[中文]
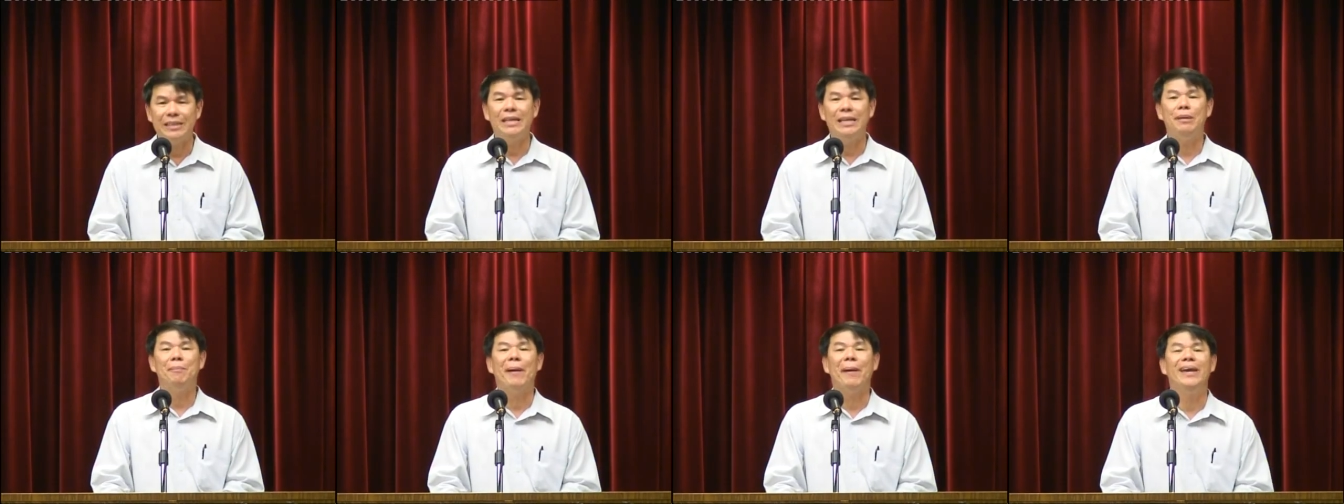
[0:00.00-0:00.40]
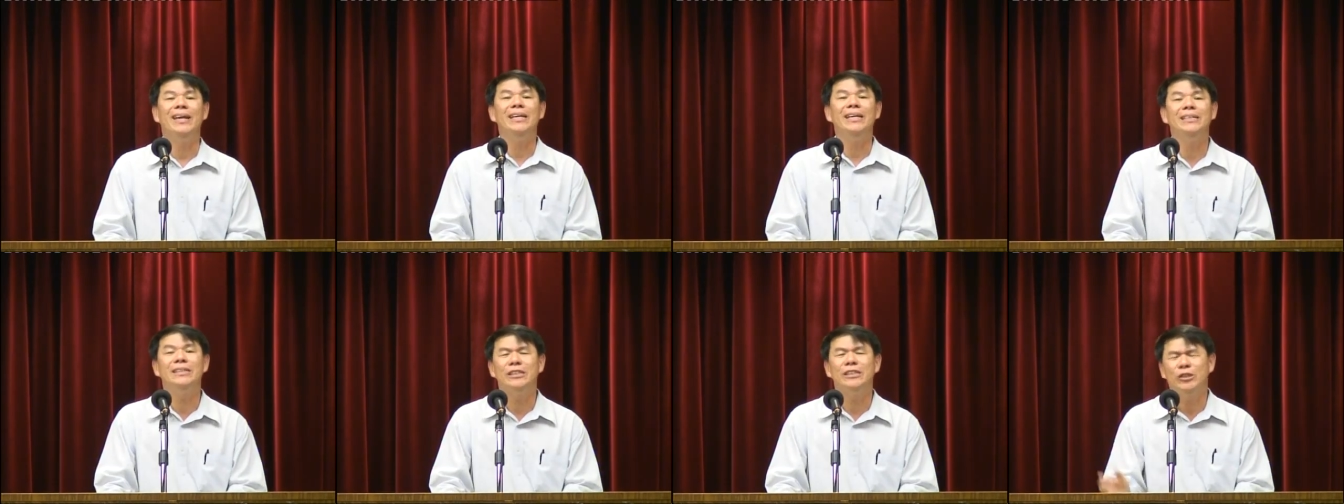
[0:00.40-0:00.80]
一百
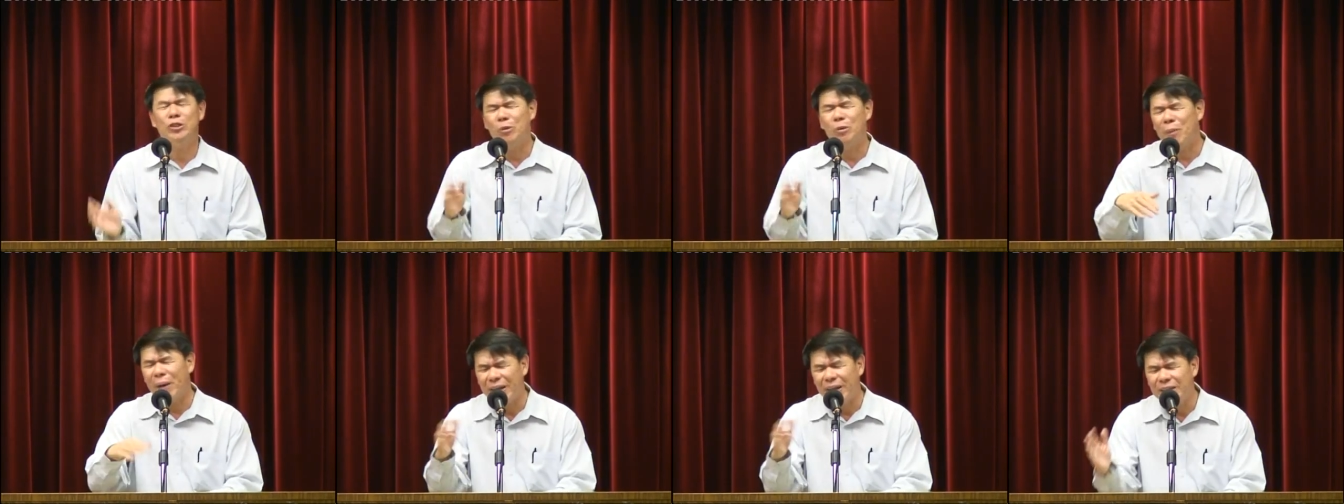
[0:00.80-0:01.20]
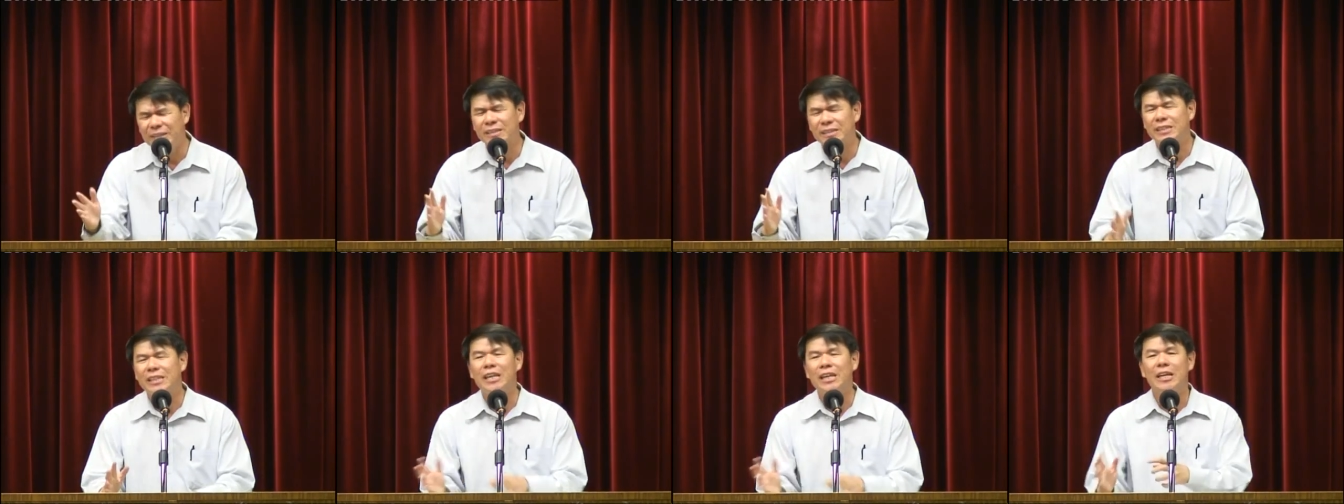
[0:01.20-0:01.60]
一九百一
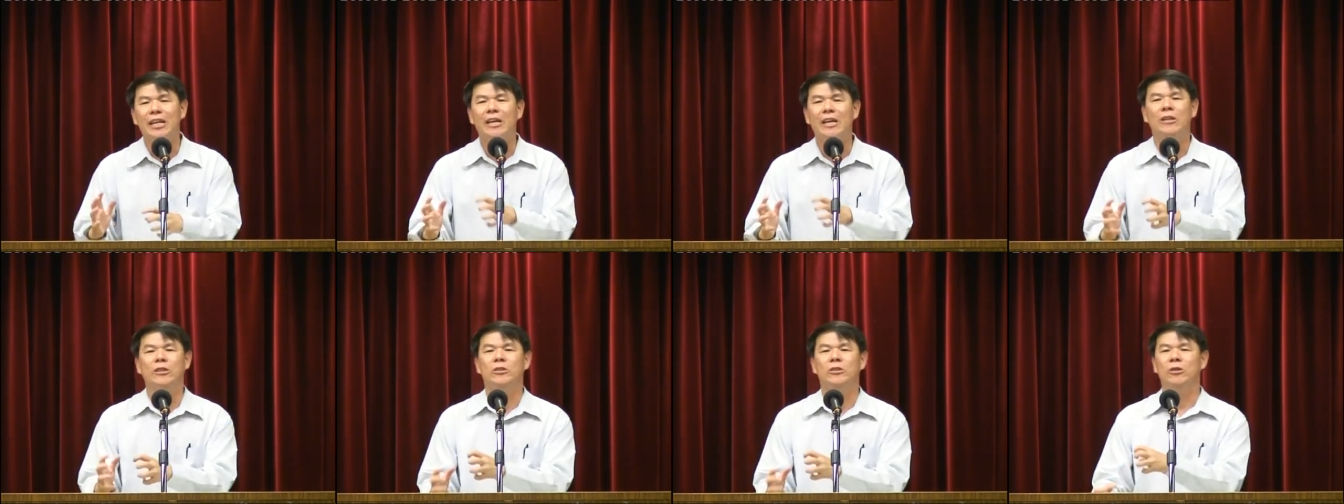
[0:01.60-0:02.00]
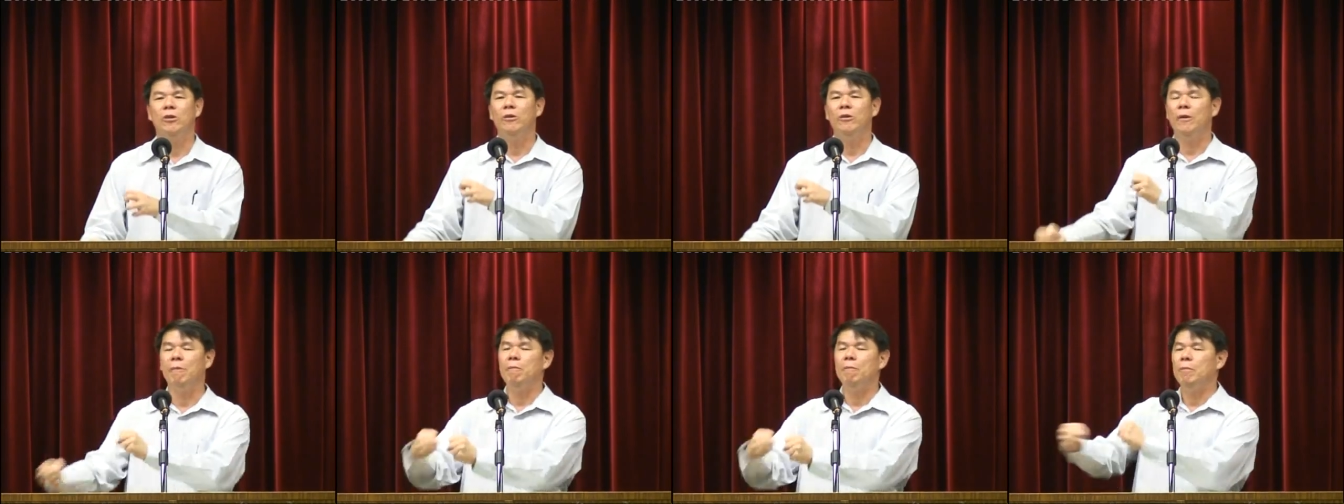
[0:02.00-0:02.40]
十七年的时
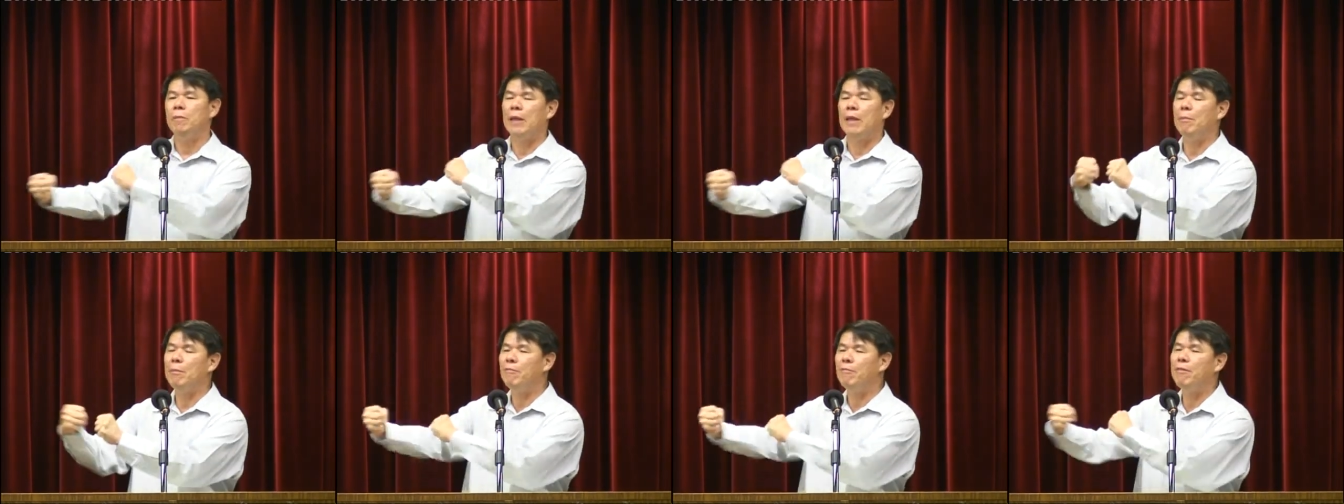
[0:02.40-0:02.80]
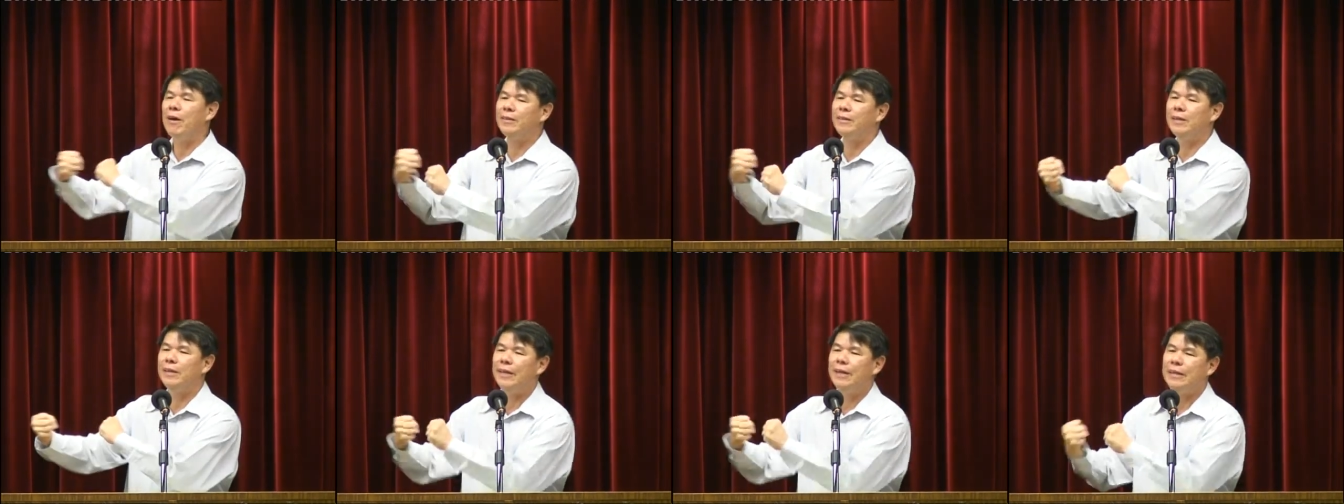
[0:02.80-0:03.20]
候呢，他们
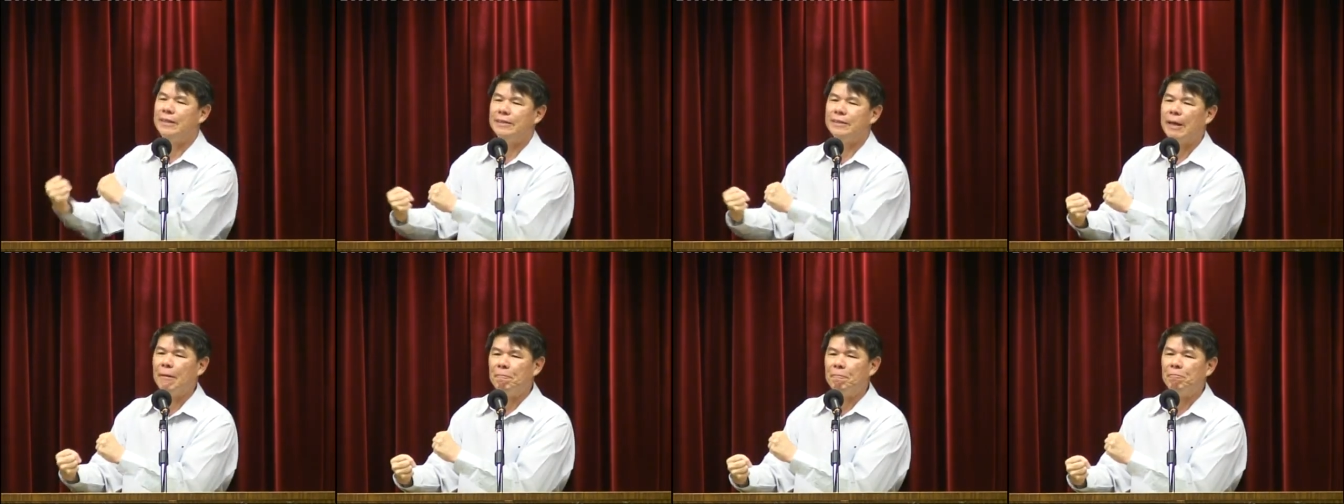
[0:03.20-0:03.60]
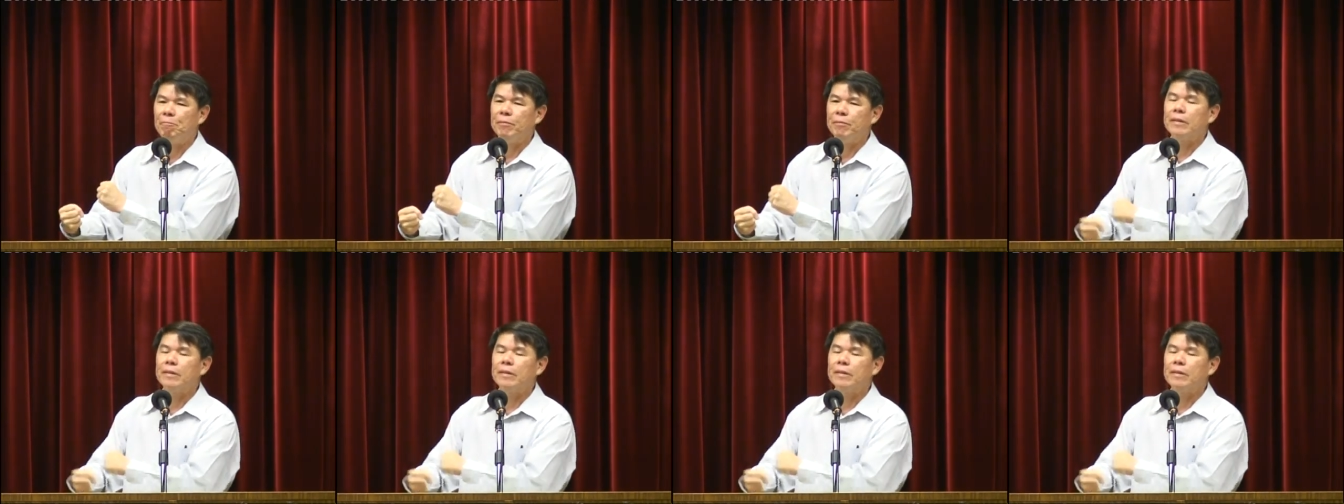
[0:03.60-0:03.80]
发生内战，